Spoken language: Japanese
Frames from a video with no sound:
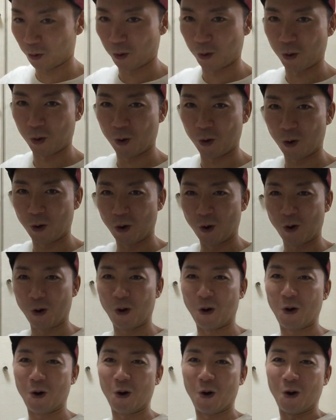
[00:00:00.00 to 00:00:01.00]

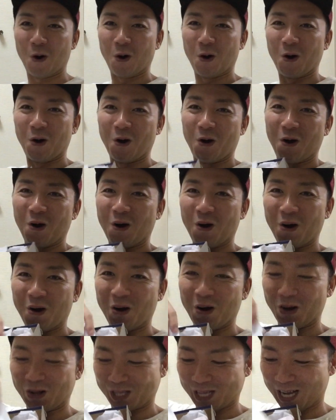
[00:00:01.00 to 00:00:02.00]

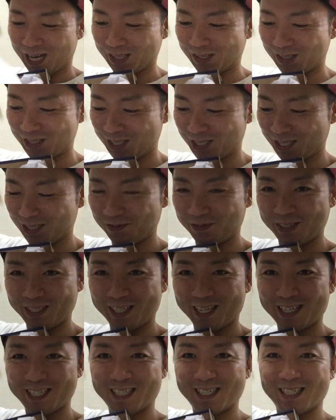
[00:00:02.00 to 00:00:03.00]
おー楽し
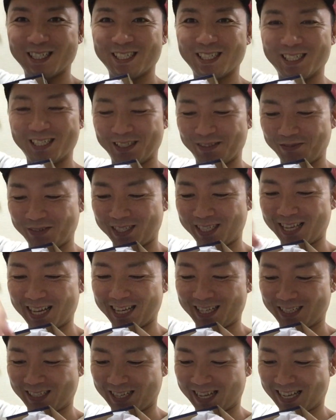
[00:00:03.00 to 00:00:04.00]
みです見て
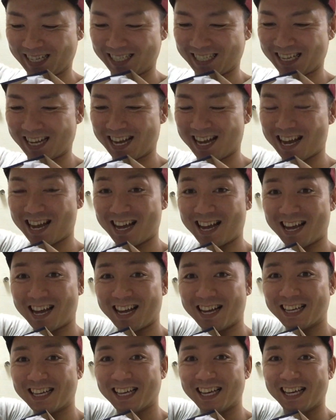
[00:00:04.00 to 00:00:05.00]
くださ
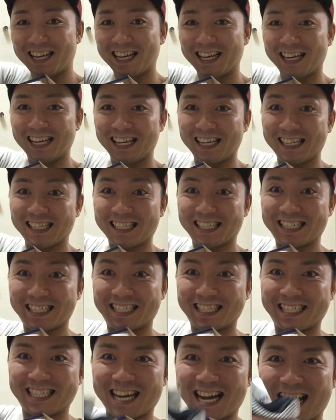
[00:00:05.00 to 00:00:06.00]
い
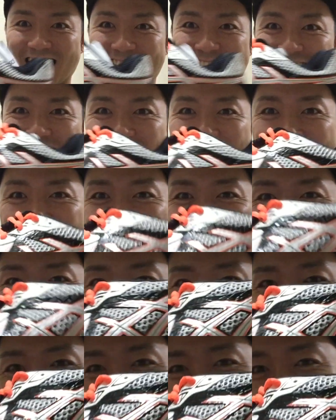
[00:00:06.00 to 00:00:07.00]
じゃ
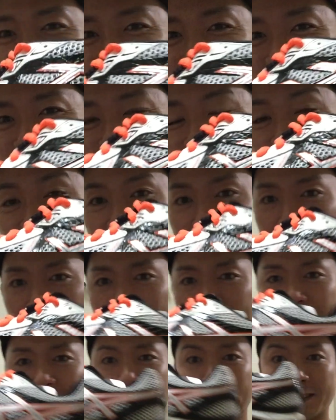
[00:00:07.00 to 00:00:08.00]

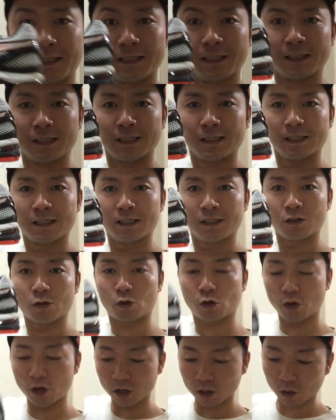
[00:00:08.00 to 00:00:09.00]
じゃーんいや結
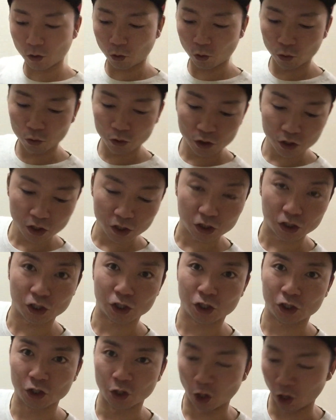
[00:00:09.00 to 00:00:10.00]
構いいっ
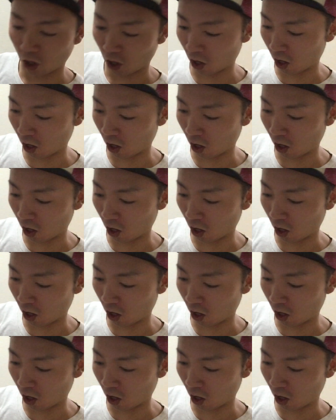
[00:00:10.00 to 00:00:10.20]
すね